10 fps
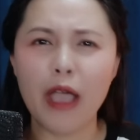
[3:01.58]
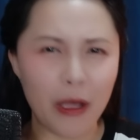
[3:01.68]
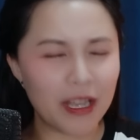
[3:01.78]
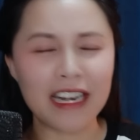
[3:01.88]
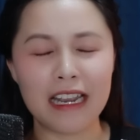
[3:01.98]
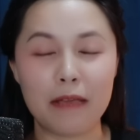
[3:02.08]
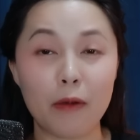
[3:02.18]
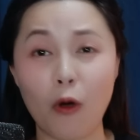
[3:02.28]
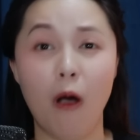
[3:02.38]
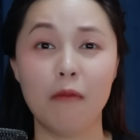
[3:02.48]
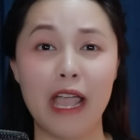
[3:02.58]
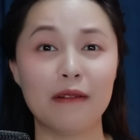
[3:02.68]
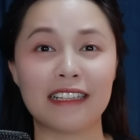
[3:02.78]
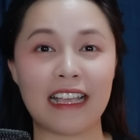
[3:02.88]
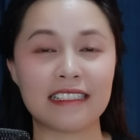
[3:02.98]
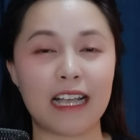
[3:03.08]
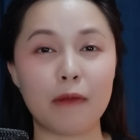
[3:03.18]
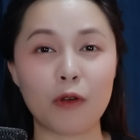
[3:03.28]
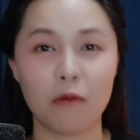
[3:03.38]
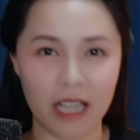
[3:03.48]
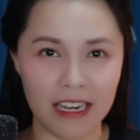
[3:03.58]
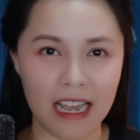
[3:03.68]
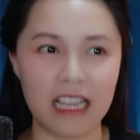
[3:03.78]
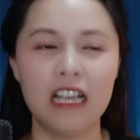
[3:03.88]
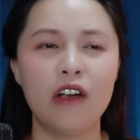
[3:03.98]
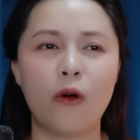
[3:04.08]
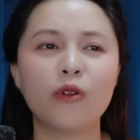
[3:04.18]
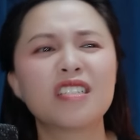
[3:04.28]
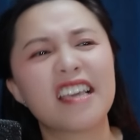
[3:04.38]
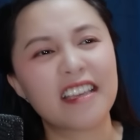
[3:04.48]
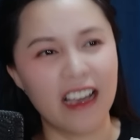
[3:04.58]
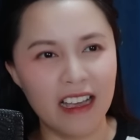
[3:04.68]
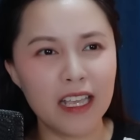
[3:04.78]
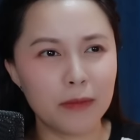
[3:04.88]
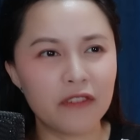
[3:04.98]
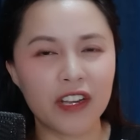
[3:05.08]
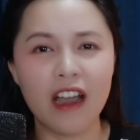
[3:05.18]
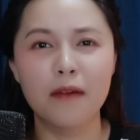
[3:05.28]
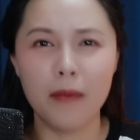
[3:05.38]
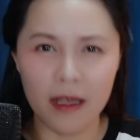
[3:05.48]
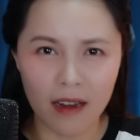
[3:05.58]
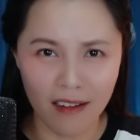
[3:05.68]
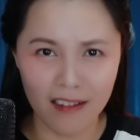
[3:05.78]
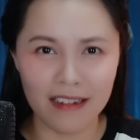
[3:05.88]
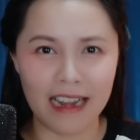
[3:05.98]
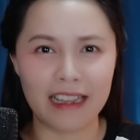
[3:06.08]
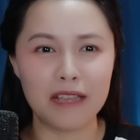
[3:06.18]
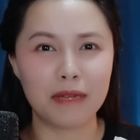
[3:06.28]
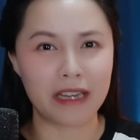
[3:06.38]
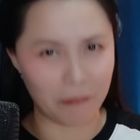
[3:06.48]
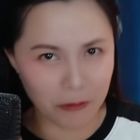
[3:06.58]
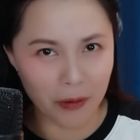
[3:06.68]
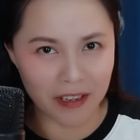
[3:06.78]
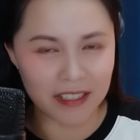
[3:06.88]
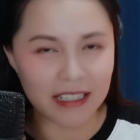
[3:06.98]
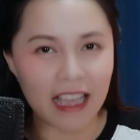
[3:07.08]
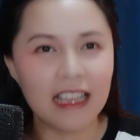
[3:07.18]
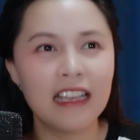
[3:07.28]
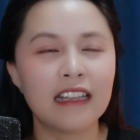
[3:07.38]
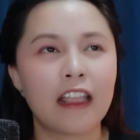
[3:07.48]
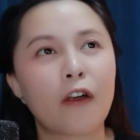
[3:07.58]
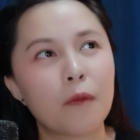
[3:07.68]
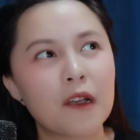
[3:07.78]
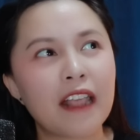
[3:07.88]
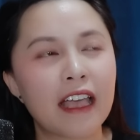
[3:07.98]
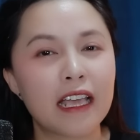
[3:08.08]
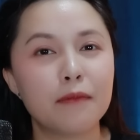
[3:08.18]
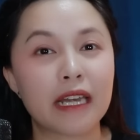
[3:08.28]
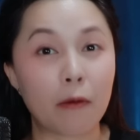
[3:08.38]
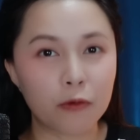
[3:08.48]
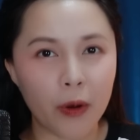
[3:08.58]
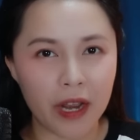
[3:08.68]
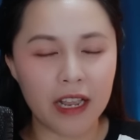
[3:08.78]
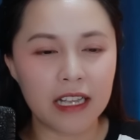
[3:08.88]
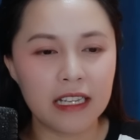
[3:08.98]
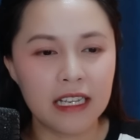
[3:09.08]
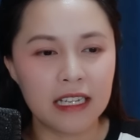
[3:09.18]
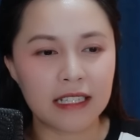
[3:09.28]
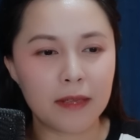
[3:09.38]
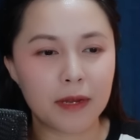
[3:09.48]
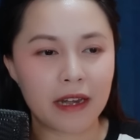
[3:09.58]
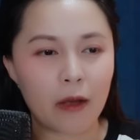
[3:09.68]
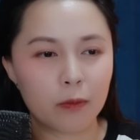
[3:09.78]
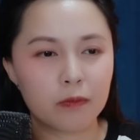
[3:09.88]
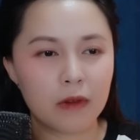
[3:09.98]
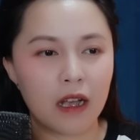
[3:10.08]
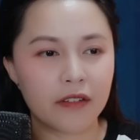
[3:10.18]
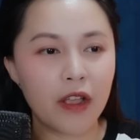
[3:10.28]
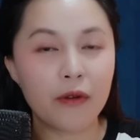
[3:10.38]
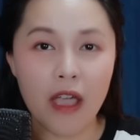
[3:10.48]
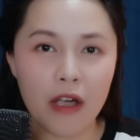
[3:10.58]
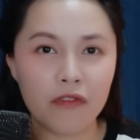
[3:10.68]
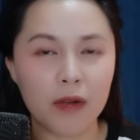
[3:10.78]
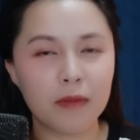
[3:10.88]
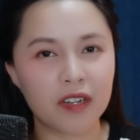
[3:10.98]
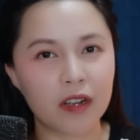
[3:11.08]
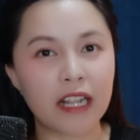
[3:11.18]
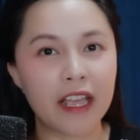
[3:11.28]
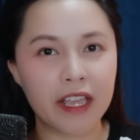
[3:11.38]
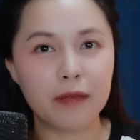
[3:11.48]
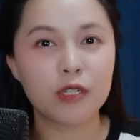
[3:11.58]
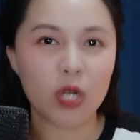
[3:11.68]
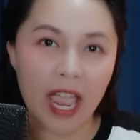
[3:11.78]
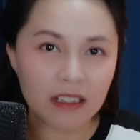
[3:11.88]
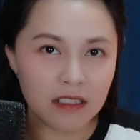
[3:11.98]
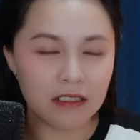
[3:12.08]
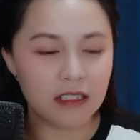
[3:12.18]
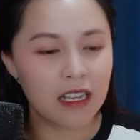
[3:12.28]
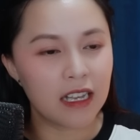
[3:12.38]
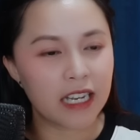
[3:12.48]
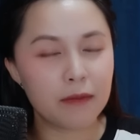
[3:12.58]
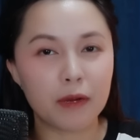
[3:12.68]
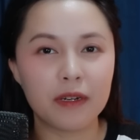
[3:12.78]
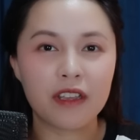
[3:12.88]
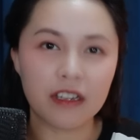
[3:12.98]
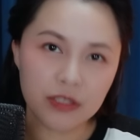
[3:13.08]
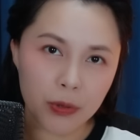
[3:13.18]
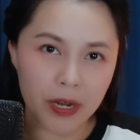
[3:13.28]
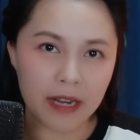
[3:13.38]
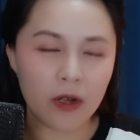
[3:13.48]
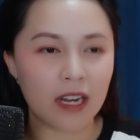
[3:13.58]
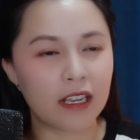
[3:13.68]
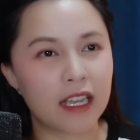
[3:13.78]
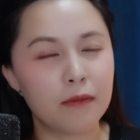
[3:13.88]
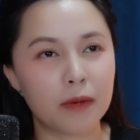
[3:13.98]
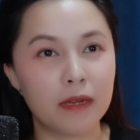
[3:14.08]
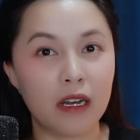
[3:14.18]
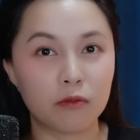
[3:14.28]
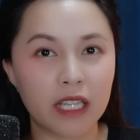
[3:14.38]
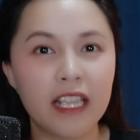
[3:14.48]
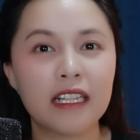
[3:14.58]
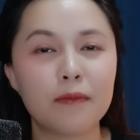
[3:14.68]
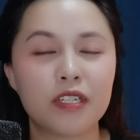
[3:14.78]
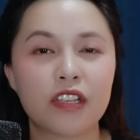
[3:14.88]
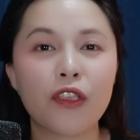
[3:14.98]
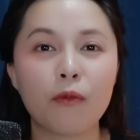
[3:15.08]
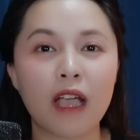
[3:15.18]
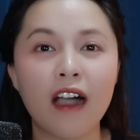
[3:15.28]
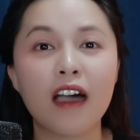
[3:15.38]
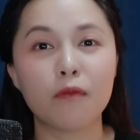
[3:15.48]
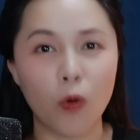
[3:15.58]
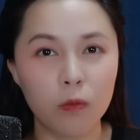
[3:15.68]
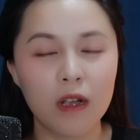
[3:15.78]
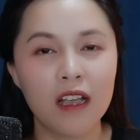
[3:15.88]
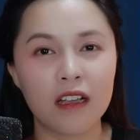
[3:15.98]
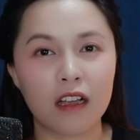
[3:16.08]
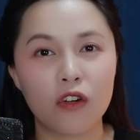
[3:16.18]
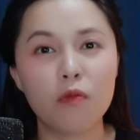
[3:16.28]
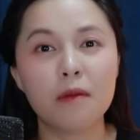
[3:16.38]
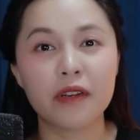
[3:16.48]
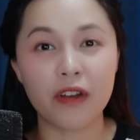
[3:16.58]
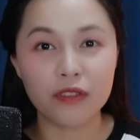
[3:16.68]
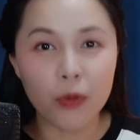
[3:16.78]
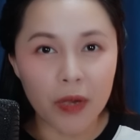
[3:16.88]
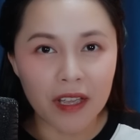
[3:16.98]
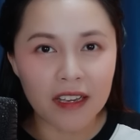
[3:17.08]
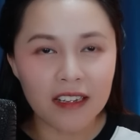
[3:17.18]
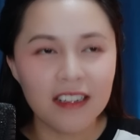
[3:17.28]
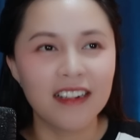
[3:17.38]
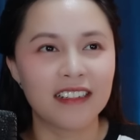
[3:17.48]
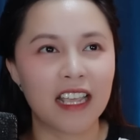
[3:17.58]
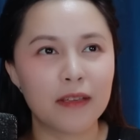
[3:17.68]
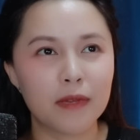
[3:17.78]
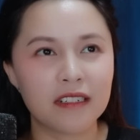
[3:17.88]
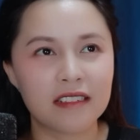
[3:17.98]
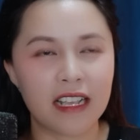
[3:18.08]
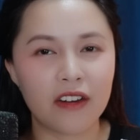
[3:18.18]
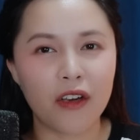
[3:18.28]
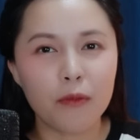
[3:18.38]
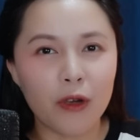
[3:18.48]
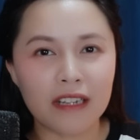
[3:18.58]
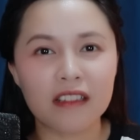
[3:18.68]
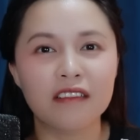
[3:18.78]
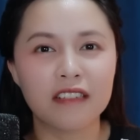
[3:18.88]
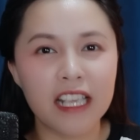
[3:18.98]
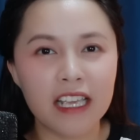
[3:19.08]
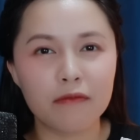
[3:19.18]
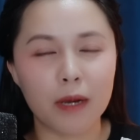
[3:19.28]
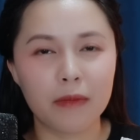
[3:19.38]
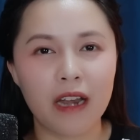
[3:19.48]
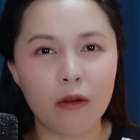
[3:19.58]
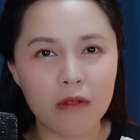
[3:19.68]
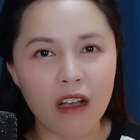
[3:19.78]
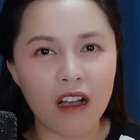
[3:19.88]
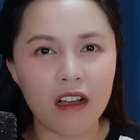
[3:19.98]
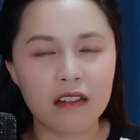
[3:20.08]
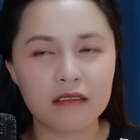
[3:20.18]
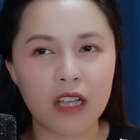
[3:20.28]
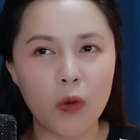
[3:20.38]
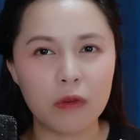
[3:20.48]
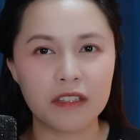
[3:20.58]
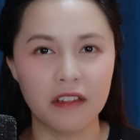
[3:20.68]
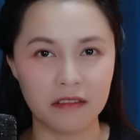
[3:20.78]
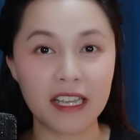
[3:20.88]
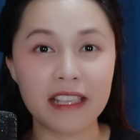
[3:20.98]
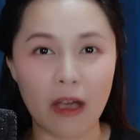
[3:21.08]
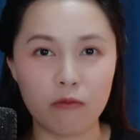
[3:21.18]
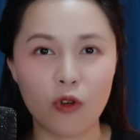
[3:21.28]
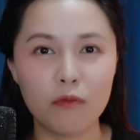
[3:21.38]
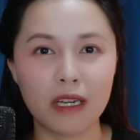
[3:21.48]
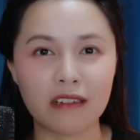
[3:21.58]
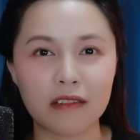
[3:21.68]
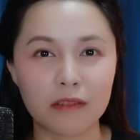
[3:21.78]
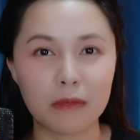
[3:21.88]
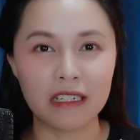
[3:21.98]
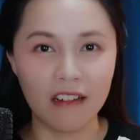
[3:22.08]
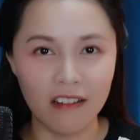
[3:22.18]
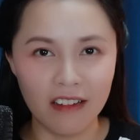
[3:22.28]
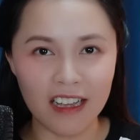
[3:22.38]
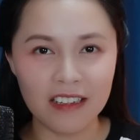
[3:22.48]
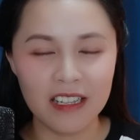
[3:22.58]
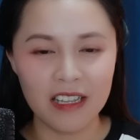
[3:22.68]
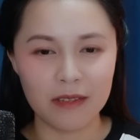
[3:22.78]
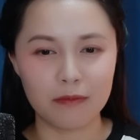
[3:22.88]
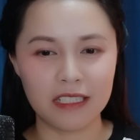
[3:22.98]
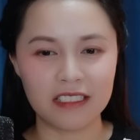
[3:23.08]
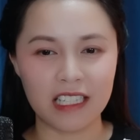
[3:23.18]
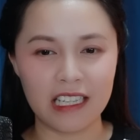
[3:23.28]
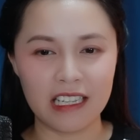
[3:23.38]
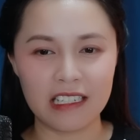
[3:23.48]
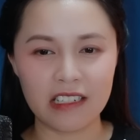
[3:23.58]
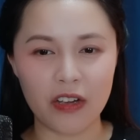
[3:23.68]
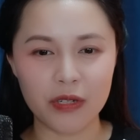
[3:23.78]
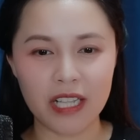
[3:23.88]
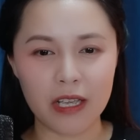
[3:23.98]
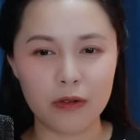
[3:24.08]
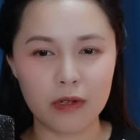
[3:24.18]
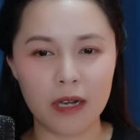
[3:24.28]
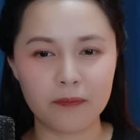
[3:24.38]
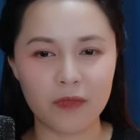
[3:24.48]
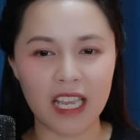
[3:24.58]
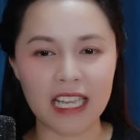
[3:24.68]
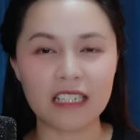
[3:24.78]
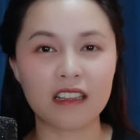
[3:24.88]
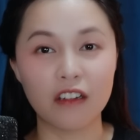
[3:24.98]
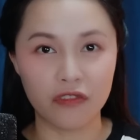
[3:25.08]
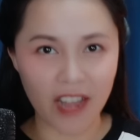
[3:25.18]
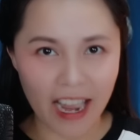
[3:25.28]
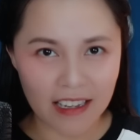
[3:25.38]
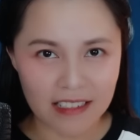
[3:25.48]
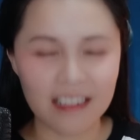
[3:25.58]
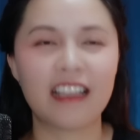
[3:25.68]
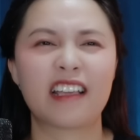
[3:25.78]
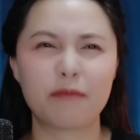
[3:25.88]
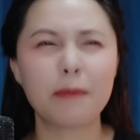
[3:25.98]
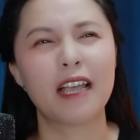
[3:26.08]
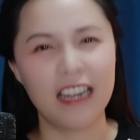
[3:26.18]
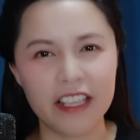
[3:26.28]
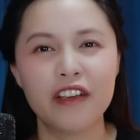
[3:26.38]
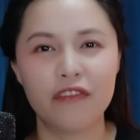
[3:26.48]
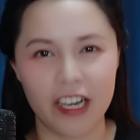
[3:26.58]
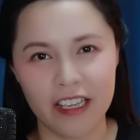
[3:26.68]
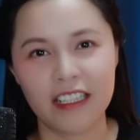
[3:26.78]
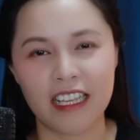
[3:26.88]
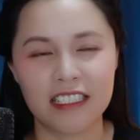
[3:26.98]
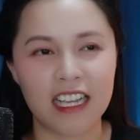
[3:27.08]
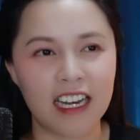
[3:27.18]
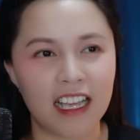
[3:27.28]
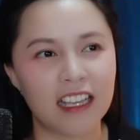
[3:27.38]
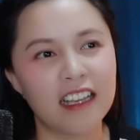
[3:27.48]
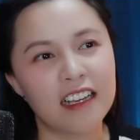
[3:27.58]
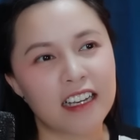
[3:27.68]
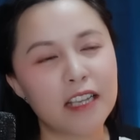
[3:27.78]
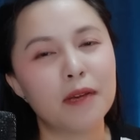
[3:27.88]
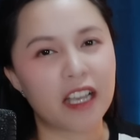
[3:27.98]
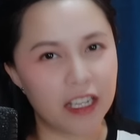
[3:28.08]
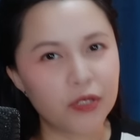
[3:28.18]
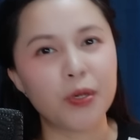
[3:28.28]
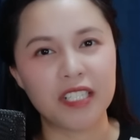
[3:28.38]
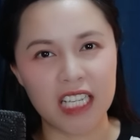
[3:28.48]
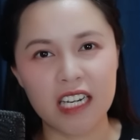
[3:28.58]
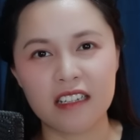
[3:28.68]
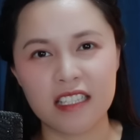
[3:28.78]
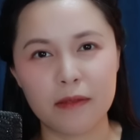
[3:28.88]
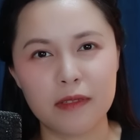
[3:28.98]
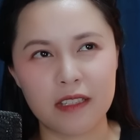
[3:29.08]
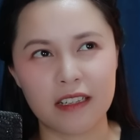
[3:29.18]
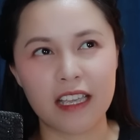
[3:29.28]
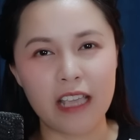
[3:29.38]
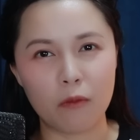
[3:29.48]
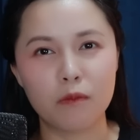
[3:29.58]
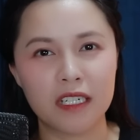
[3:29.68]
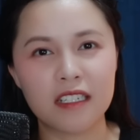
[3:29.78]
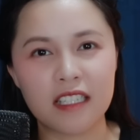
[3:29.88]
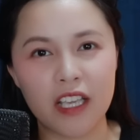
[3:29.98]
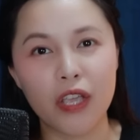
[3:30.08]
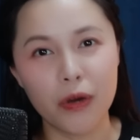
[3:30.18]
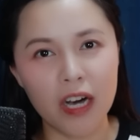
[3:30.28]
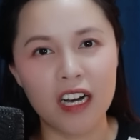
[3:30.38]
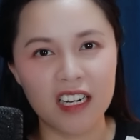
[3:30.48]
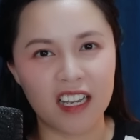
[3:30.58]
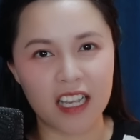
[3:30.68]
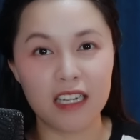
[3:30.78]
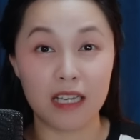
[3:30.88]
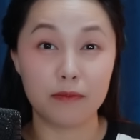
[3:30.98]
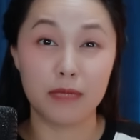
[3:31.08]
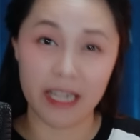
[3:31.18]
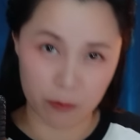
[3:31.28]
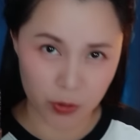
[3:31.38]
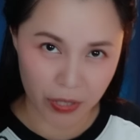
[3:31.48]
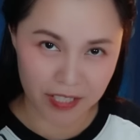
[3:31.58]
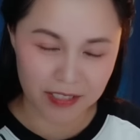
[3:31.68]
hiểu cái này thì bắp cũng không hiểu là tại sao bắp cũng nghĩ là ủa khi kể thì mình phải đỡ mệt hơn là khi mình đọc truyện chứ ta thì cũng có thể khi mình đọc truyện á thì mình đọc Ờ, đều đều và mình có thể kiểm soát được khi mà mình dẫn truyện hoặc là khi mà mình lồng tiếng thì mình sẽ dùng cái hơi bụng còn lúc mà mình nói chuyện á thì mình sẽ nói một cách tự nhiên mà mình không có không có giữ cái giọng của mình được bình thường á mình sẽ nói theo cái cách tự phát này bắp nghĩ là như vậy thành ra là khi mà kể chuyện thì nó sẽ, sẽ cái giọng mình nó sẽ yếu hơn là khi là mình đọc truyện